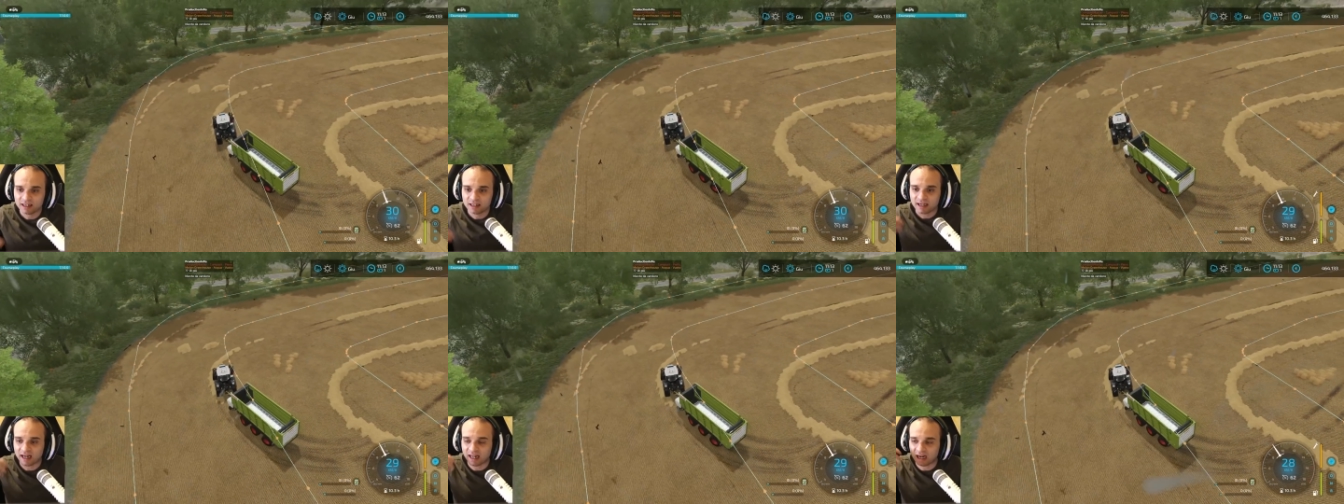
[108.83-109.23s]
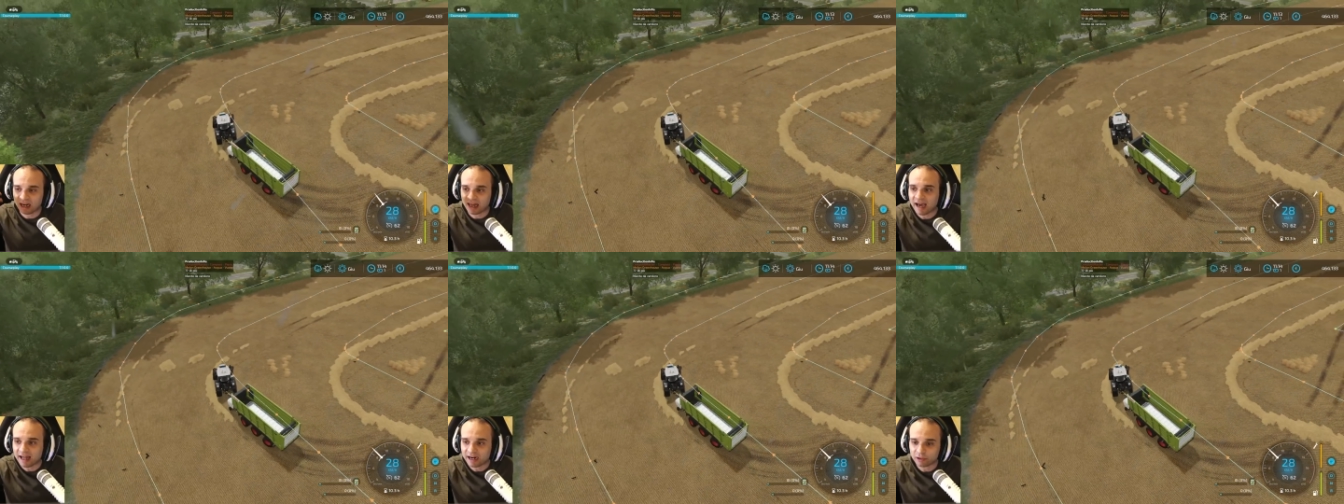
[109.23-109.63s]

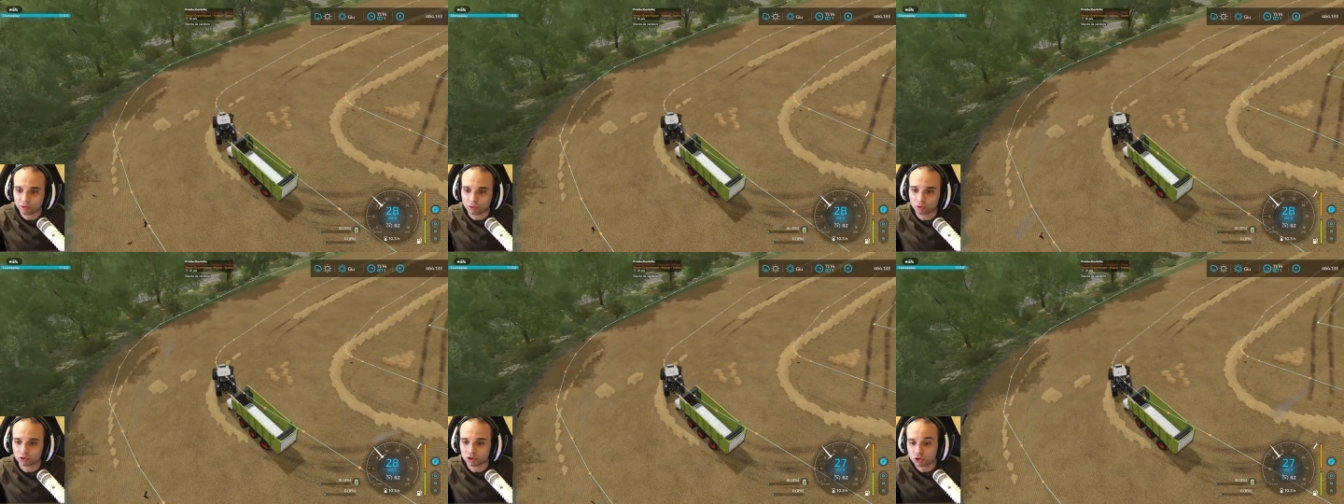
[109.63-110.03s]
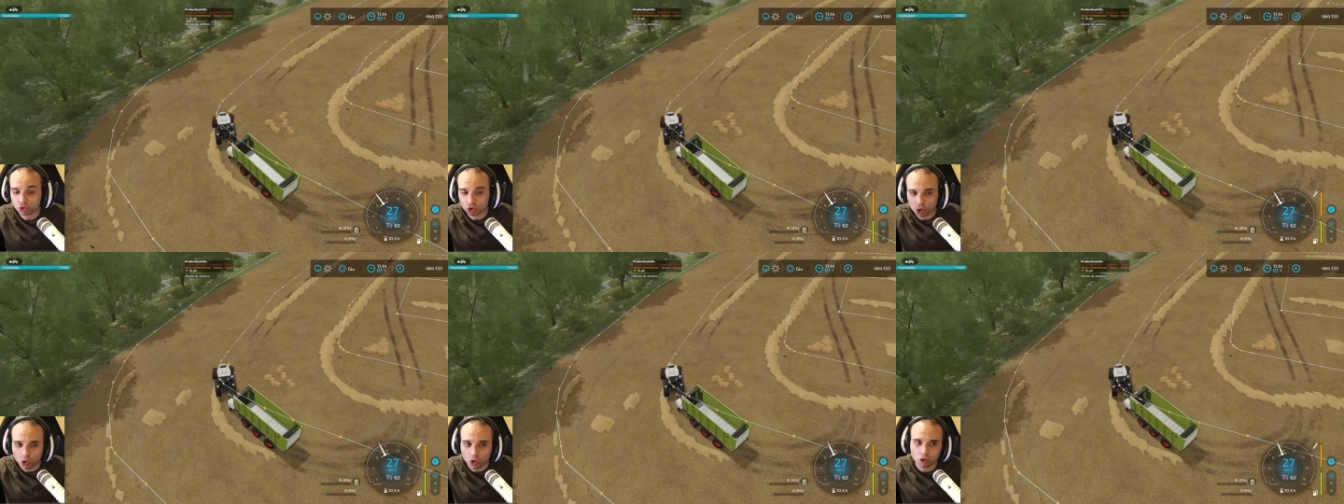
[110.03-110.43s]
all'anno di
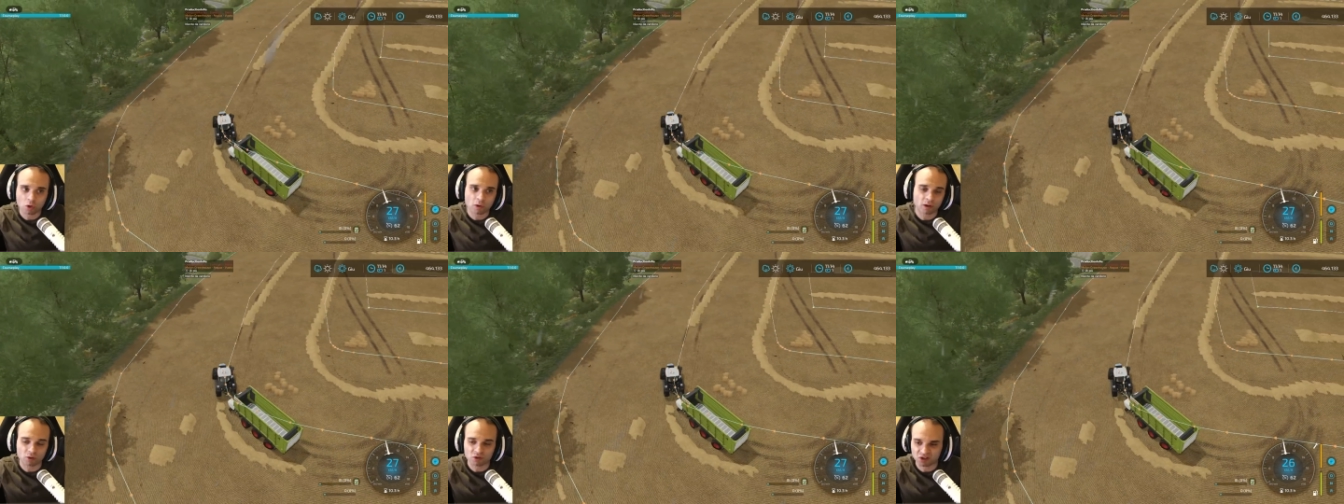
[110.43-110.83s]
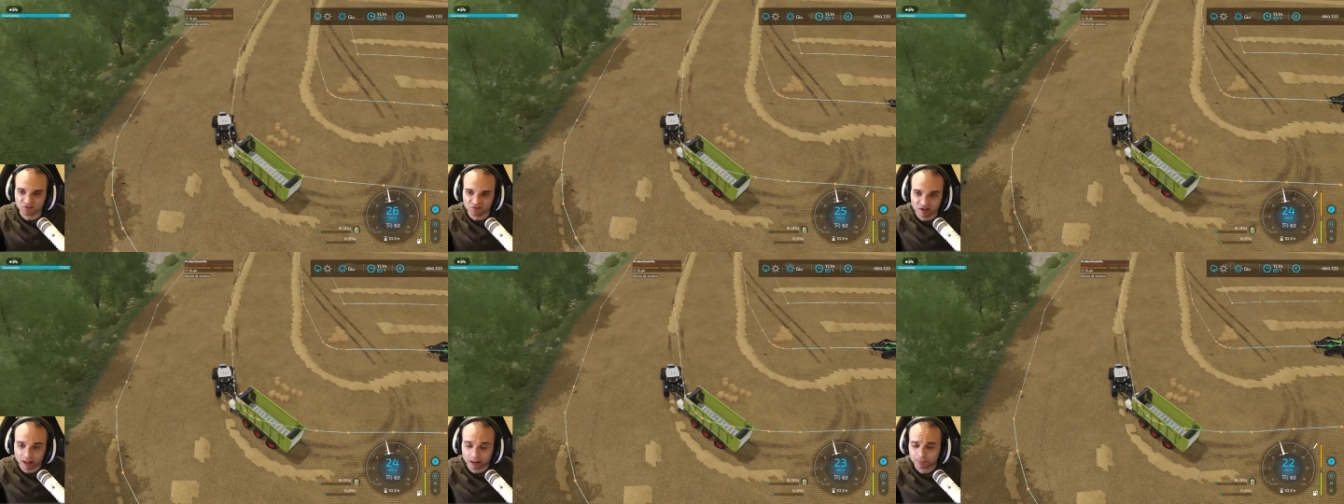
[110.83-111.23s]
gioco e così
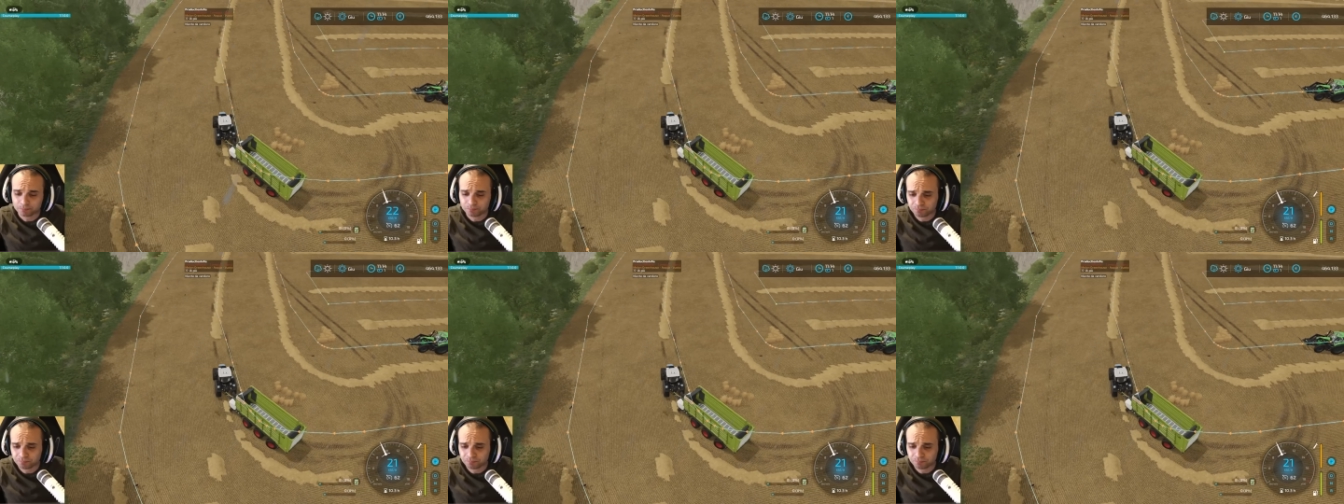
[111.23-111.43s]
via.